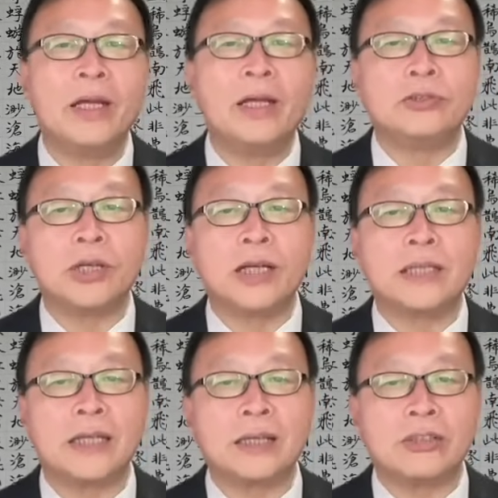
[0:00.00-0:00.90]
觉
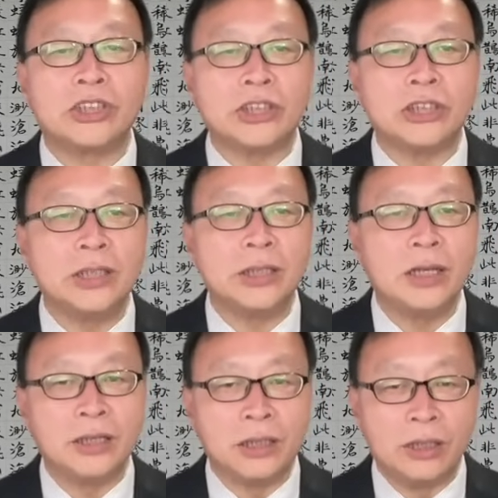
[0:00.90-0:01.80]
察到习
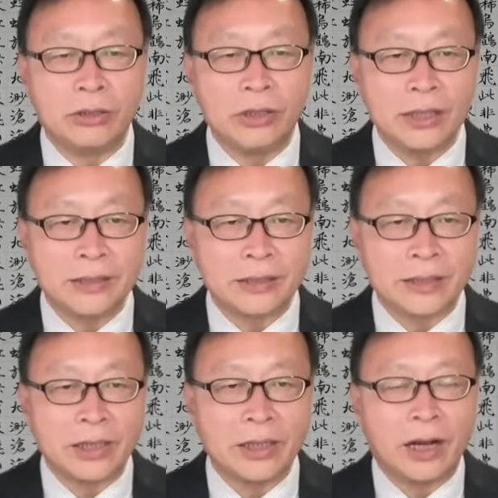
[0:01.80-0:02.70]
有意识
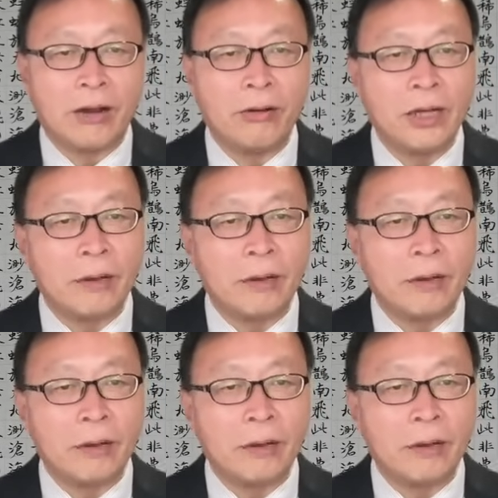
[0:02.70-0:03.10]
推高